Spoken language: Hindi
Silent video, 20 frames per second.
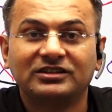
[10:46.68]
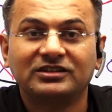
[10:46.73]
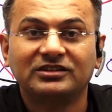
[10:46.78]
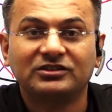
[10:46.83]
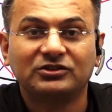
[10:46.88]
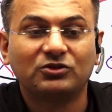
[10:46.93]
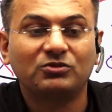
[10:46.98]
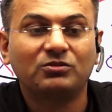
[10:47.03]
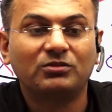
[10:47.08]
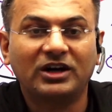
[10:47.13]

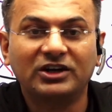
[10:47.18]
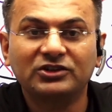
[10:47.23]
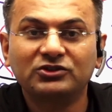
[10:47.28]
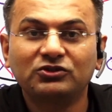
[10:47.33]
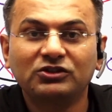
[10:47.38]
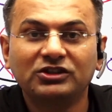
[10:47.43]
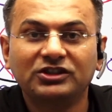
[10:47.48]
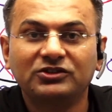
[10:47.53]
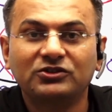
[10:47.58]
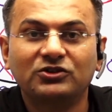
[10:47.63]
तो
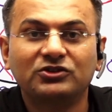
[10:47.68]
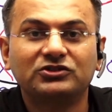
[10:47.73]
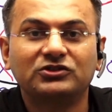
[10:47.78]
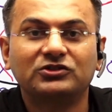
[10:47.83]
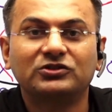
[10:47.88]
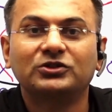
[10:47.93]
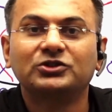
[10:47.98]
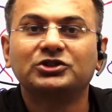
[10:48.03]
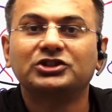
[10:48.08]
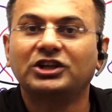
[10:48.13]
माजुली
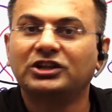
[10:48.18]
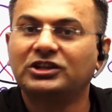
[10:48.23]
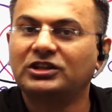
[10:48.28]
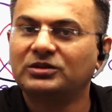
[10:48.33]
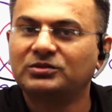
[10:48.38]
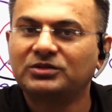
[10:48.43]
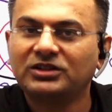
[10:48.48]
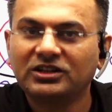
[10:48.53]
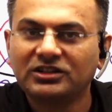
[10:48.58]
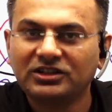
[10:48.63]
दोस्तों
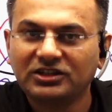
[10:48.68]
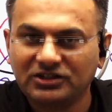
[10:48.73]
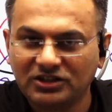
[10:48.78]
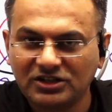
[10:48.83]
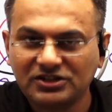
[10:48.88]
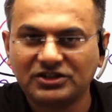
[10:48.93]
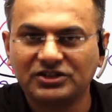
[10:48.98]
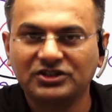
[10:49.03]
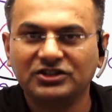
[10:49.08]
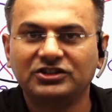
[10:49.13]
क्षेत्रफल की
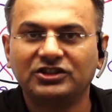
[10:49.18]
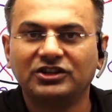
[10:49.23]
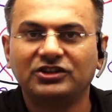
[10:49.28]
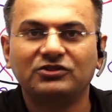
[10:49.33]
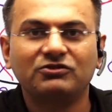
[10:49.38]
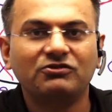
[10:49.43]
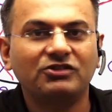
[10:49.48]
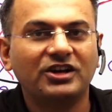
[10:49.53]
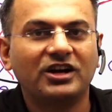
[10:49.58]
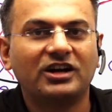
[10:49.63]
दृष्टि से
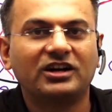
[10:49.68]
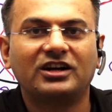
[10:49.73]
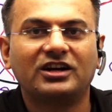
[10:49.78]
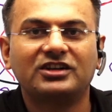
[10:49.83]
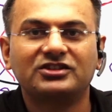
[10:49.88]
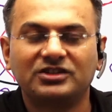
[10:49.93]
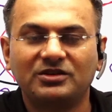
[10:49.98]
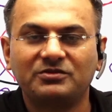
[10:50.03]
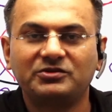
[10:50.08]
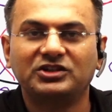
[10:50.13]
दुनिया का
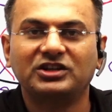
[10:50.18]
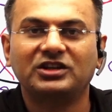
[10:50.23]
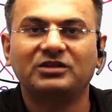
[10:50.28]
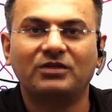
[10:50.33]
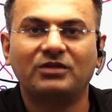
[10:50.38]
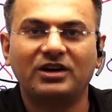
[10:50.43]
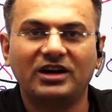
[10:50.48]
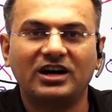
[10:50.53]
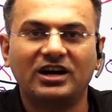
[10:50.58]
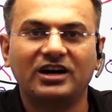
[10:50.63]
सबसे
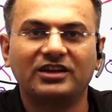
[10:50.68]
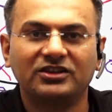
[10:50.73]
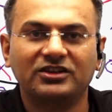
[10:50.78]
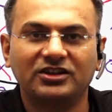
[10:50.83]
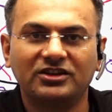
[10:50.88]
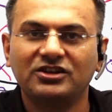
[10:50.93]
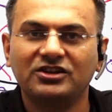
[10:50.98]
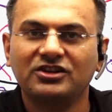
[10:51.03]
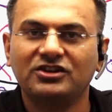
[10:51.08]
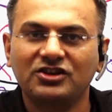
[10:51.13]
बड़ा
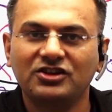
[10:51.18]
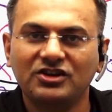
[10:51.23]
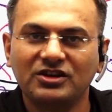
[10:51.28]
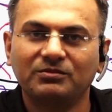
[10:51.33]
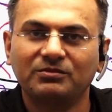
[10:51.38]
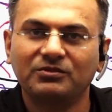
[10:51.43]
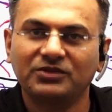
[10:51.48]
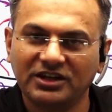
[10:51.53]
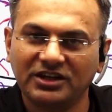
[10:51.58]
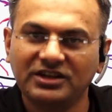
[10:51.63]
नदी
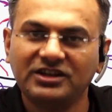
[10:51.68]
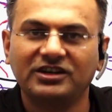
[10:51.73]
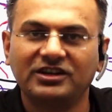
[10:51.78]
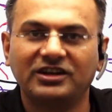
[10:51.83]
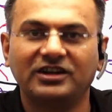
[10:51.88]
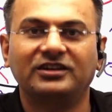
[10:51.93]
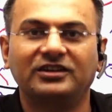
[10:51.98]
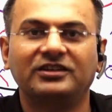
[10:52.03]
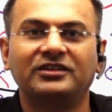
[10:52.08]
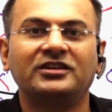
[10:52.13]
द्वीप नहीं
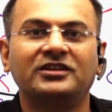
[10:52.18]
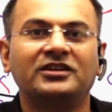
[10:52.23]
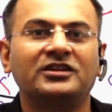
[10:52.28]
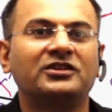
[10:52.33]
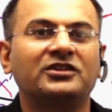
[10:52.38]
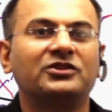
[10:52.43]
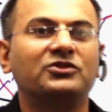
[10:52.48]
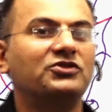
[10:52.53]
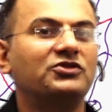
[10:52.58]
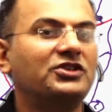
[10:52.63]
है
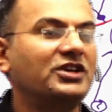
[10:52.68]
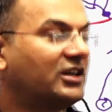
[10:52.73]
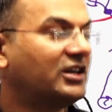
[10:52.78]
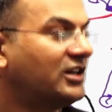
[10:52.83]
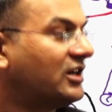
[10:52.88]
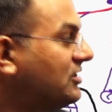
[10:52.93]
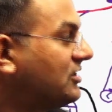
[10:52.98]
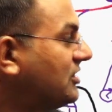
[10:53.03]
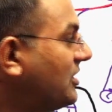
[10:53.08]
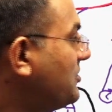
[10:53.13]
दुनिया
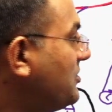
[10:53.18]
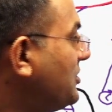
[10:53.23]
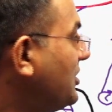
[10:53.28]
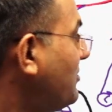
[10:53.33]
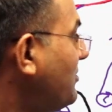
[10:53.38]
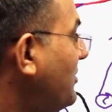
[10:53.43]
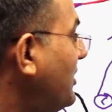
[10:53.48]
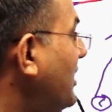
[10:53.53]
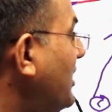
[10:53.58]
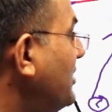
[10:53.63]
का सबसे
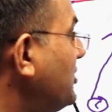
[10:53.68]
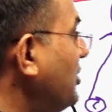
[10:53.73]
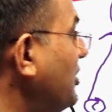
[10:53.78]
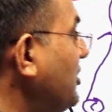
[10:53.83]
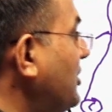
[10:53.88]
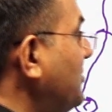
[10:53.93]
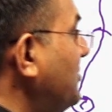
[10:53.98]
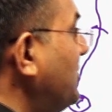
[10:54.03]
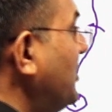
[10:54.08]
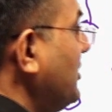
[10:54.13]
बड़ा
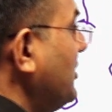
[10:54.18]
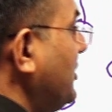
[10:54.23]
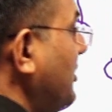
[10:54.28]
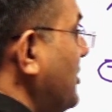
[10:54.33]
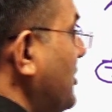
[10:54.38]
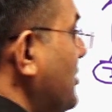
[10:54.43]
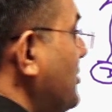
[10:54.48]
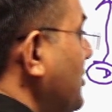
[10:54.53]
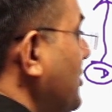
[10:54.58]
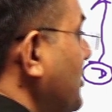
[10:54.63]
क्षेत्रफल की
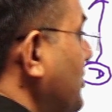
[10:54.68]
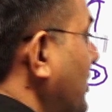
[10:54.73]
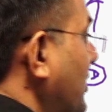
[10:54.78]
दृष्टि से